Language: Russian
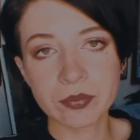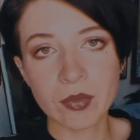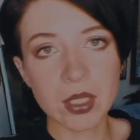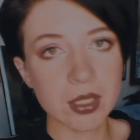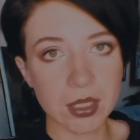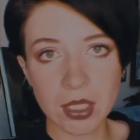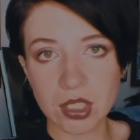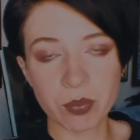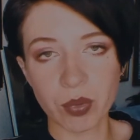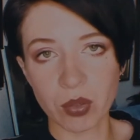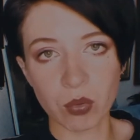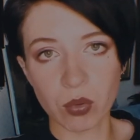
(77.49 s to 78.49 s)
С каждой
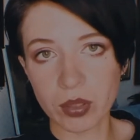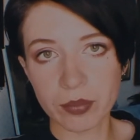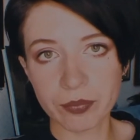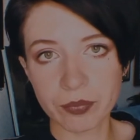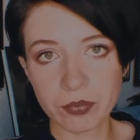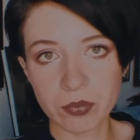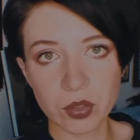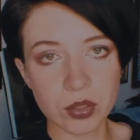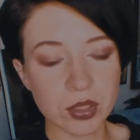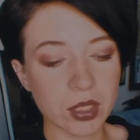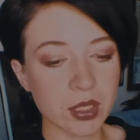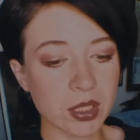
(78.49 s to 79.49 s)
прогулки. То
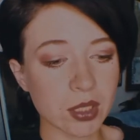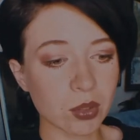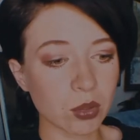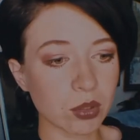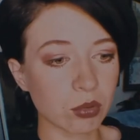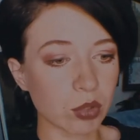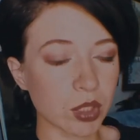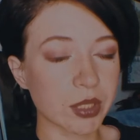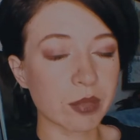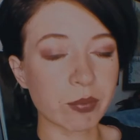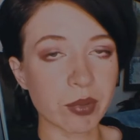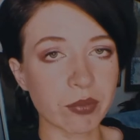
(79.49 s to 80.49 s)
есть я настолько уже
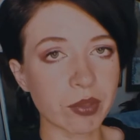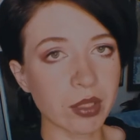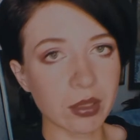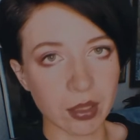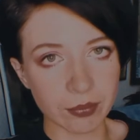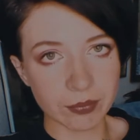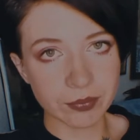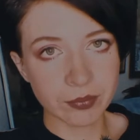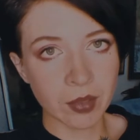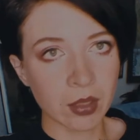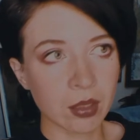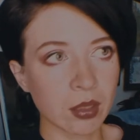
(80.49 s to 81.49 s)
к ним привыкла,
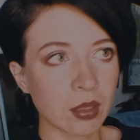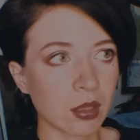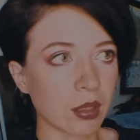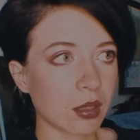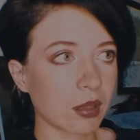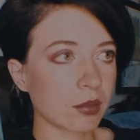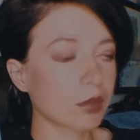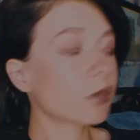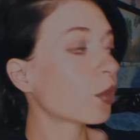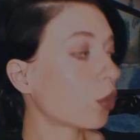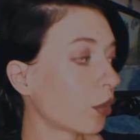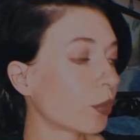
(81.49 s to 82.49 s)
а,
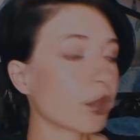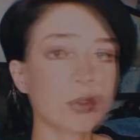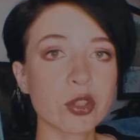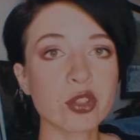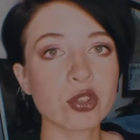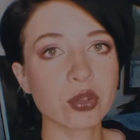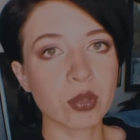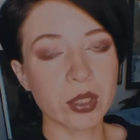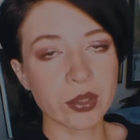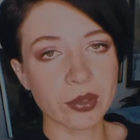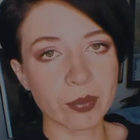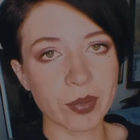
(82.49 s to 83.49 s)
кроме того, еще что
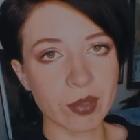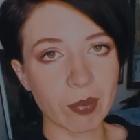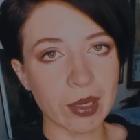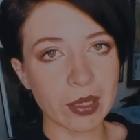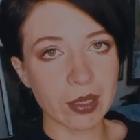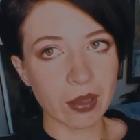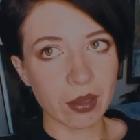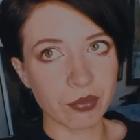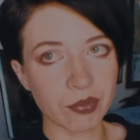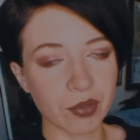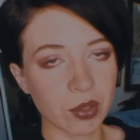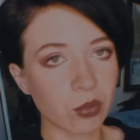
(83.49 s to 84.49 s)
Линда переболела
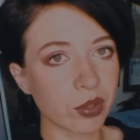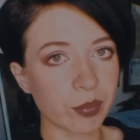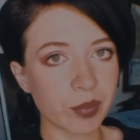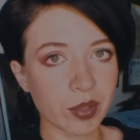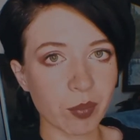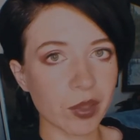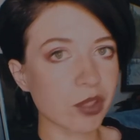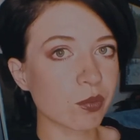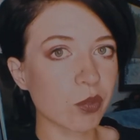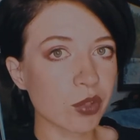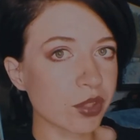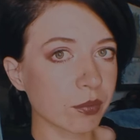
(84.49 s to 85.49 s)
в два года
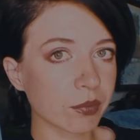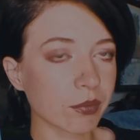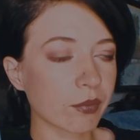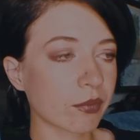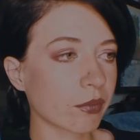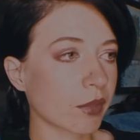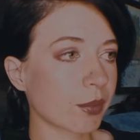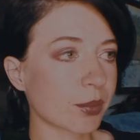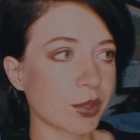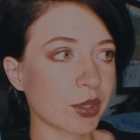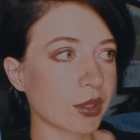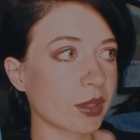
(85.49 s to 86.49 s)
пироплазмозом. Это
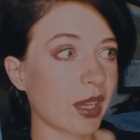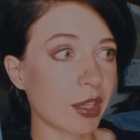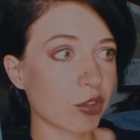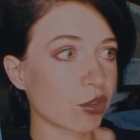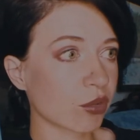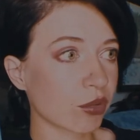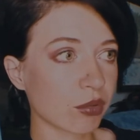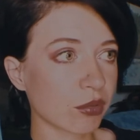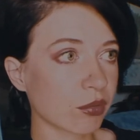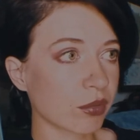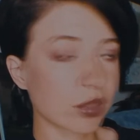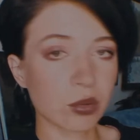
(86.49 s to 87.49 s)
вообще та еще
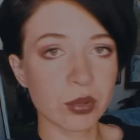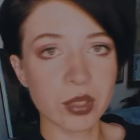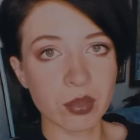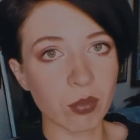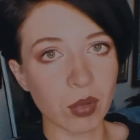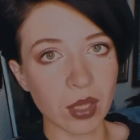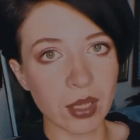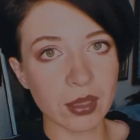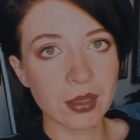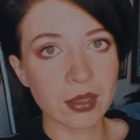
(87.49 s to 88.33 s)
история была.